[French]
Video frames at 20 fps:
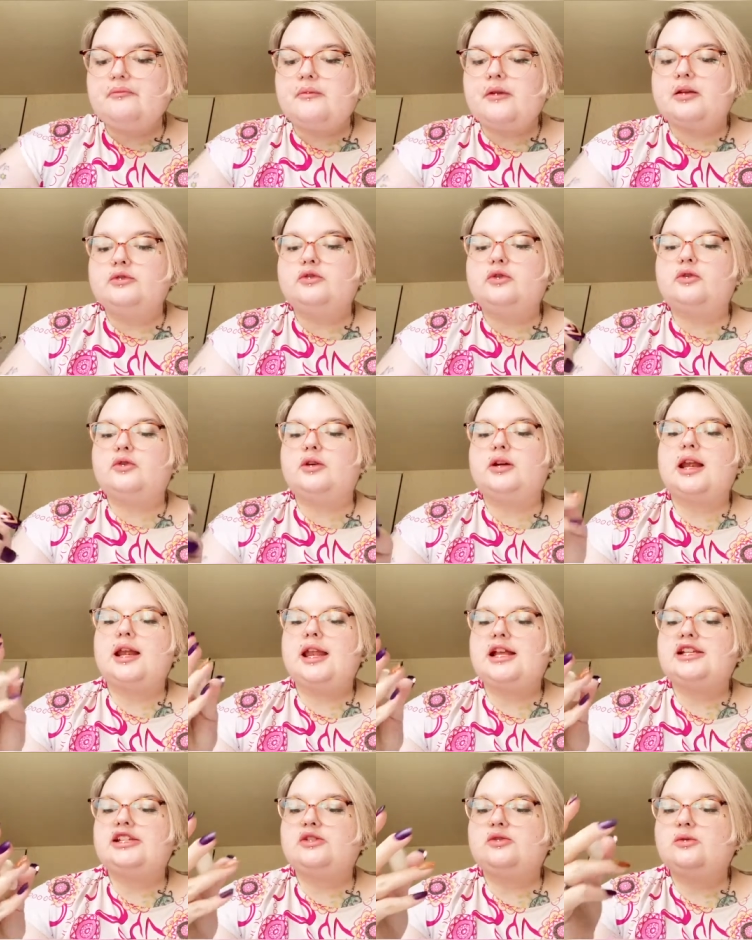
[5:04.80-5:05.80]
Donc,
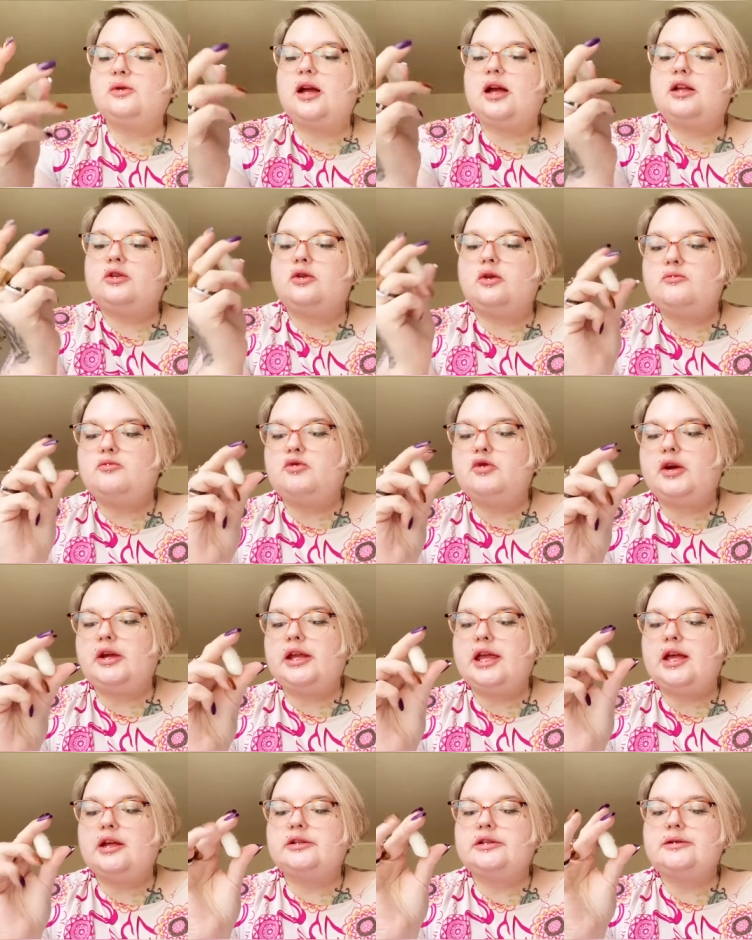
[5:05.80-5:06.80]
la soie de
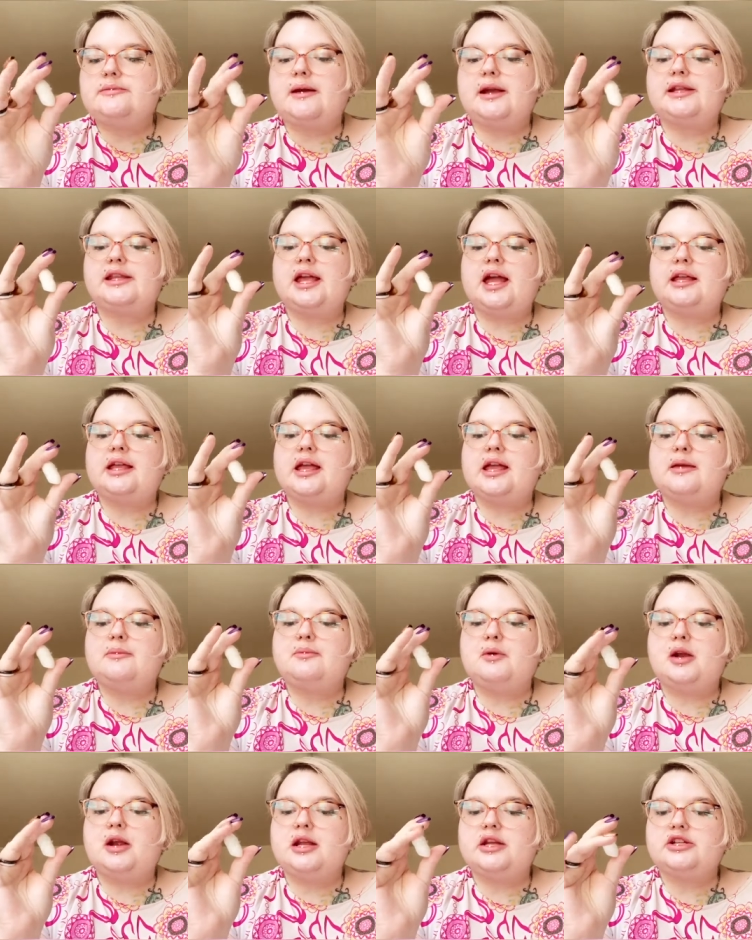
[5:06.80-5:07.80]
mûrier antibactérien
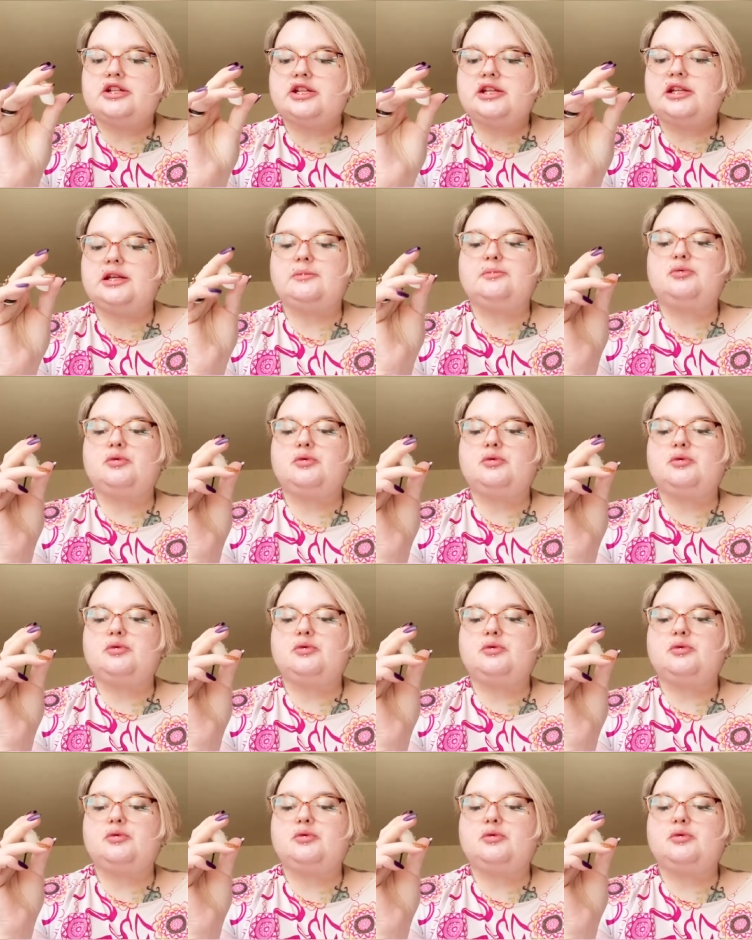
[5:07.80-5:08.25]
hypoallergénique.